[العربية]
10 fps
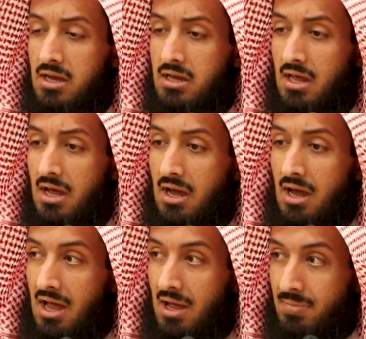
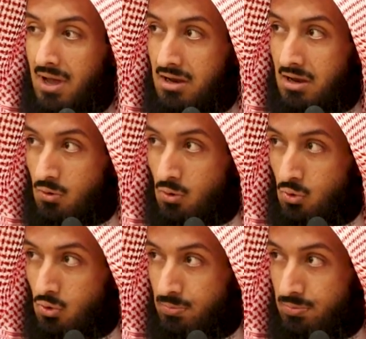إذا أعمال
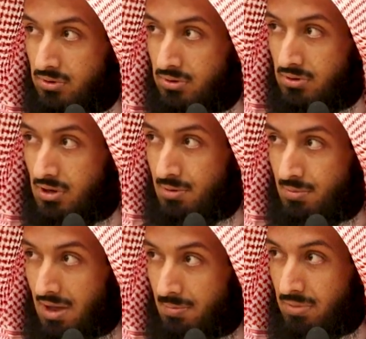القلوب
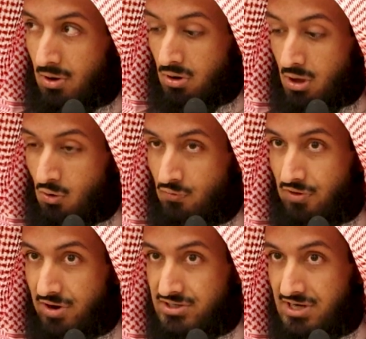المحبة
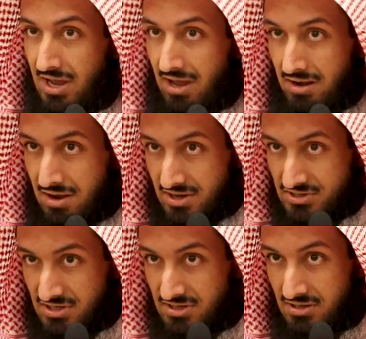والخوف والرجاء
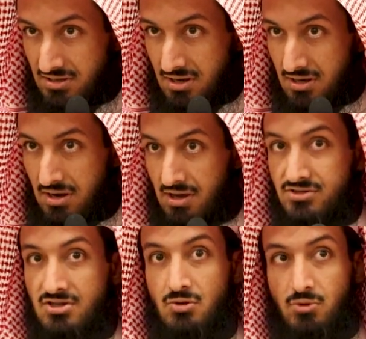نقصت عندك
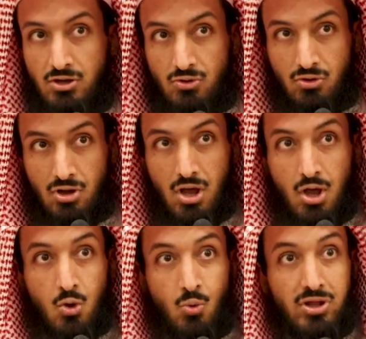نقص توحيدك
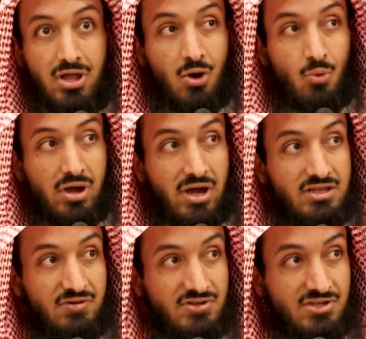وإذا
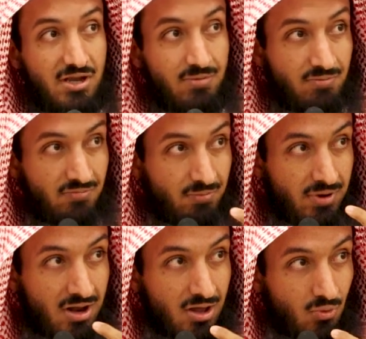وقعت في شيء
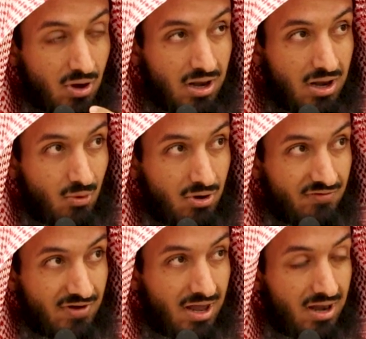من الأقوال أو
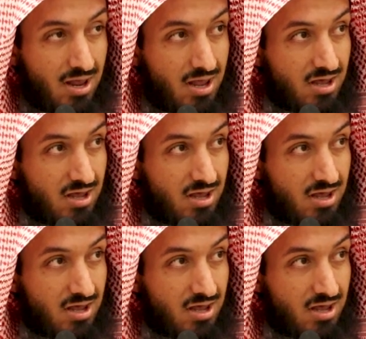الأفعال